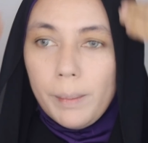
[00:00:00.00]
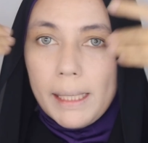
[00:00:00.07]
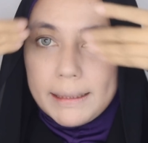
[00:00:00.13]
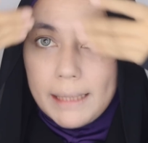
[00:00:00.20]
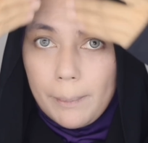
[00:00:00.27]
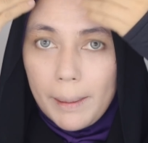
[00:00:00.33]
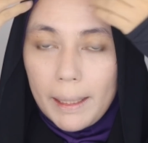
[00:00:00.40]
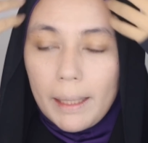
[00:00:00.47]

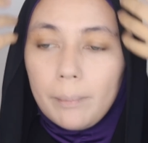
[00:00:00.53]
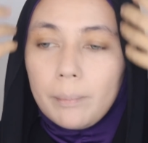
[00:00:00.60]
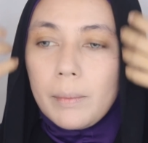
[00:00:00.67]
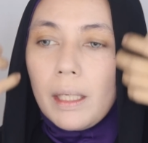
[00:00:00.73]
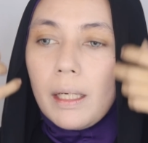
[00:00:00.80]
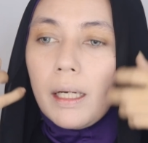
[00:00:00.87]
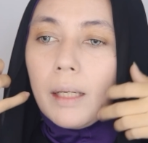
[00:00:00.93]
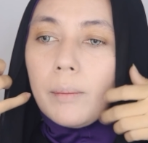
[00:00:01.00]
biasa pakai
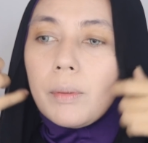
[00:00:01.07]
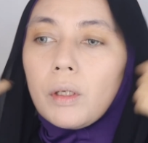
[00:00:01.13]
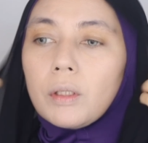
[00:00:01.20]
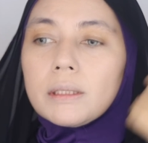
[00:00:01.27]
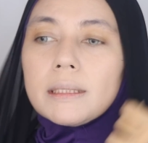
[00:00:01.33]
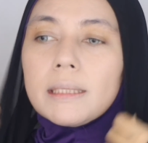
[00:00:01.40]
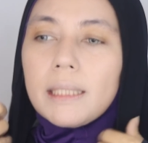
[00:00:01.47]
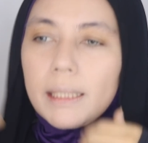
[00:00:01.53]
uh,
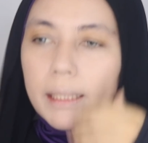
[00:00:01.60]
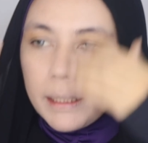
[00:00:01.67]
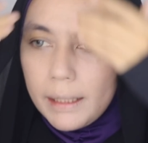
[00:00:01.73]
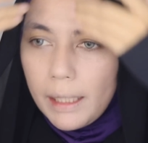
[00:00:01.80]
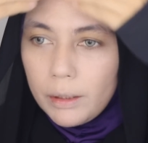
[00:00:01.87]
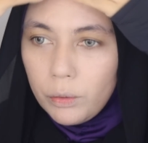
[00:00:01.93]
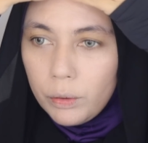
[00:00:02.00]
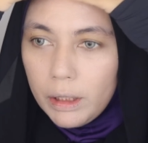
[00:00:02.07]
bronzer,
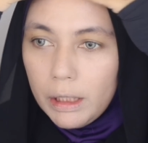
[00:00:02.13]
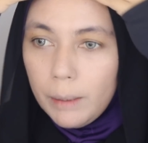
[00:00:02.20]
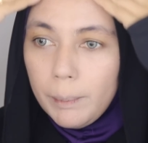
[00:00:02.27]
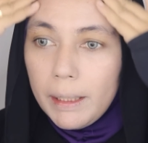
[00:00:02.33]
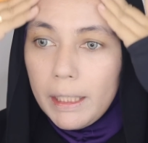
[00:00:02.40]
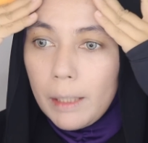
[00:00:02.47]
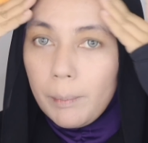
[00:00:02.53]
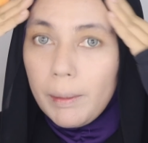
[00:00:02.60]
yaitu ini di
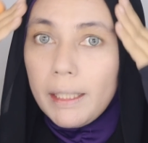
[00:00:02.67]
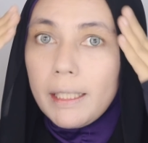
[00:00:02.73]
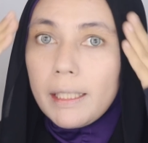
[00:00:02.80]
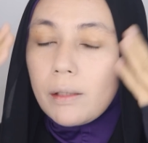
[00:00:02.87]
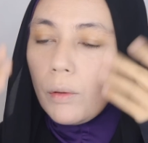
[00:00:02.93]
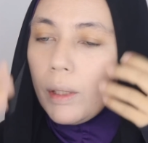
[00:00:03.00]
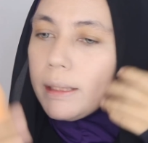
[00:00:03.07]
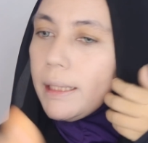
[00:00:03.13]

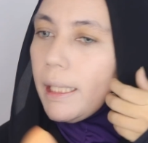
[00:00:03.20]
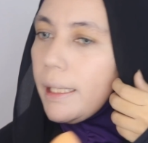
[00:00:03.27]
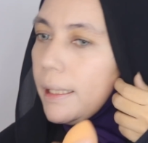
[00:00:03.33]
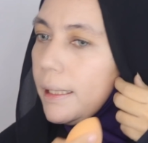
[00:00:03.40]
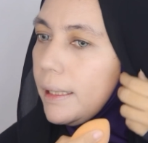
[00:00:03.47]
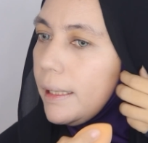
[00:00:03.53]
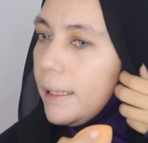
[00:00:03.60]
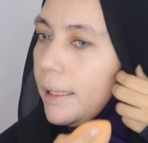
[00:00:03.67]
pinggir-pinggir wajah
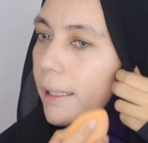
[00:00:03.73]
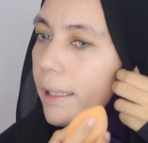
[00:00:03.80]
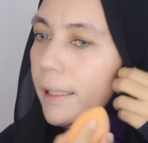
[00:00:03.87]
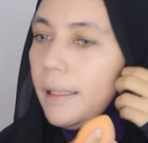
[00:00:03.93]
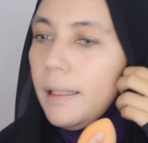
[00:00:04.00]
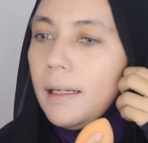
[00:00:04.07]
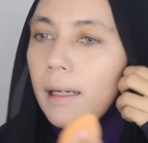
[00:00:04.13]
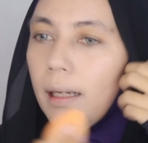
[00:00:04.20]

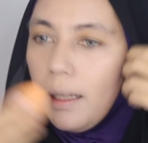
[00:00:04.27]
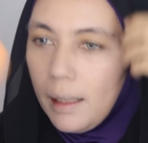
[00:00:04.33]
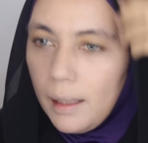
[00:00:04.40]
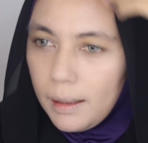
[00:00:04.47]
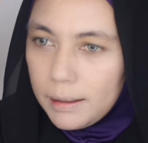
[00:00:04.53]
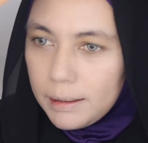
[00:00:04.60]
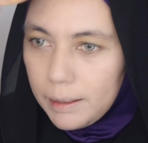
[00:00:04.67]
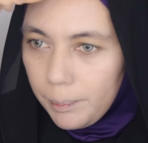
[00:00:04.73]
ini.
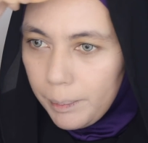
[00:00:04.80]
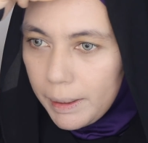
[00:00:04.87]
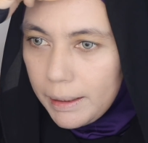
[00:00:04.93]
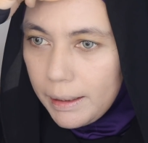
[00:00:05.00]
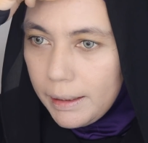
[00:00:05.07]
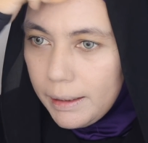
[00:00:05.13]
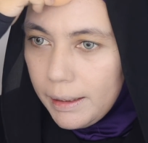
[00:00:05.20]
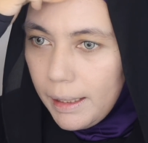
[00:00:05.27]

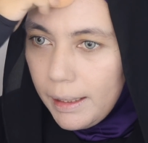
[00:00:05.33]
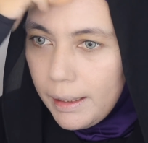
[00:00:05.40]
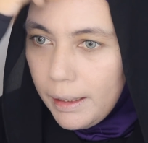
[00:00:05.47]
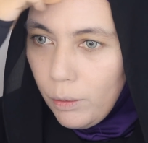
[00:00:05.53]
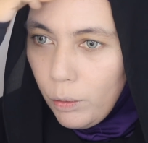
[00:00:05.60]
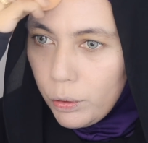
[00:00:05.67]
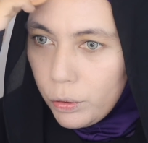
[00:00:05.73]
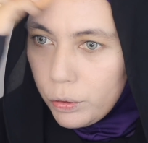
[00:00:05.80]
Sepertinya
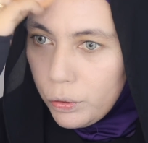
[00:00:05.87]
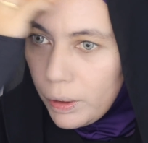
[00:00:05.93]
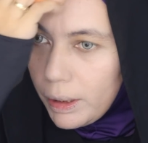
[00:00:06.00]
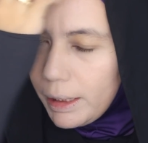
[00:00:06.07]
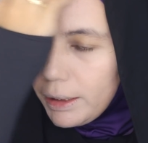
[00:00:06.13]
ini gue tunjukin